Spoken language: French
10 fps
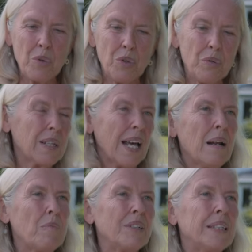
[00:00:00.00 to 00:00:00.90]
jusqu'à
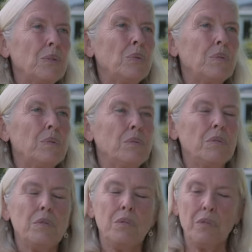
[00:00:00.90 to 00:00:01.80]
la moitié
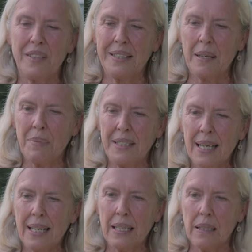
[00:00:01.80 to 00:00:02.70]
du XXe
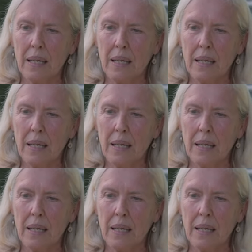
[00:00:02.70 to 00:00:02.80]
siècle,